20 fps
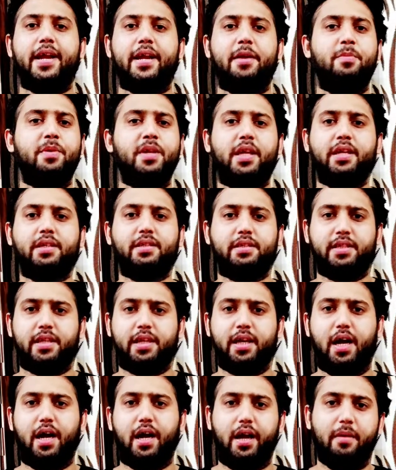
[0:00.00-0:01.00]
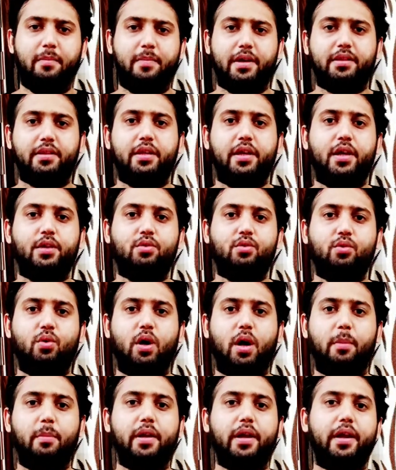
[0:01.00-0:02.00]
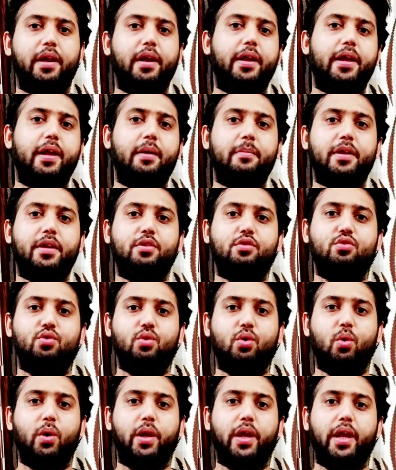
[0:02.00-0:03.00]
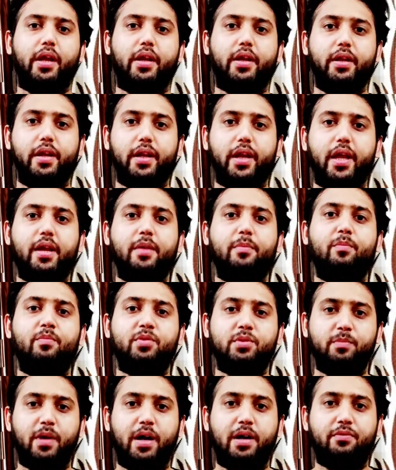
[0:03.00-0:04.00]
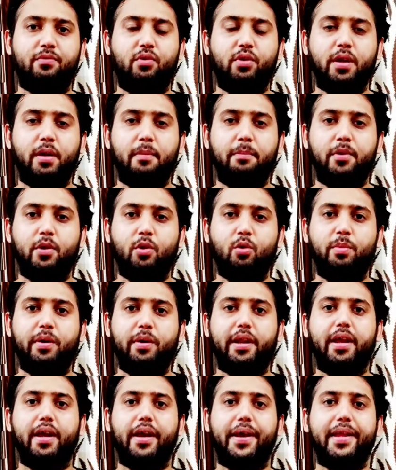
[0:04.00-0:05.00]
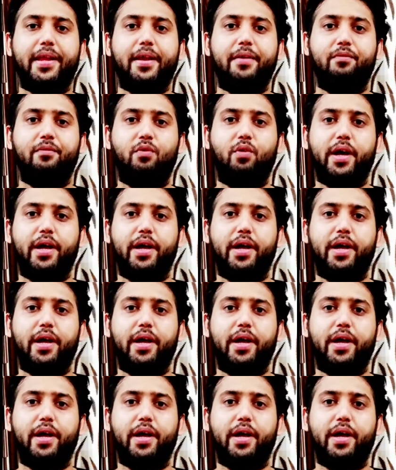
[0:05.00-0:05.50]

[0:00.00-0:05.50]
रेडमी के से आगे बढ़ते हैं तो अभी इंडिया में जो एक नई स्मार्टफोन कंपनी उभर के आ रही है वो